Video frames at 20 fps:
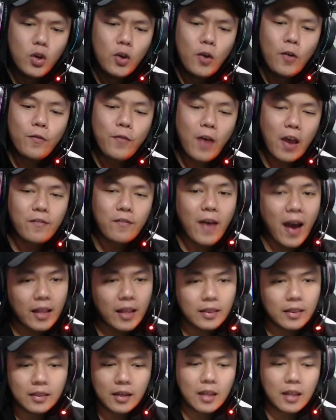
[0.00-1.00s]

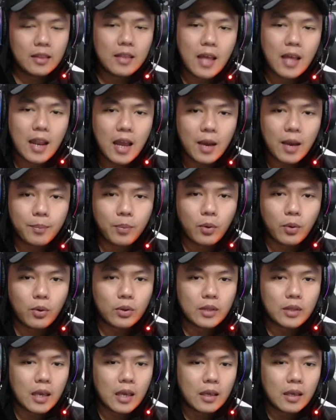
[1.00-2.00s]
500 na lang
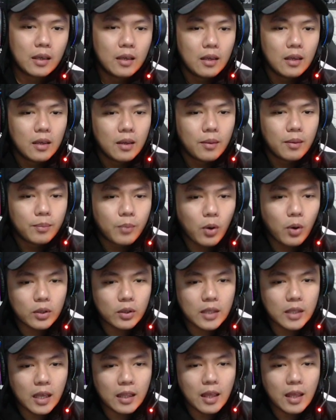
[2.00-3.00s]
putik. Putik na yan,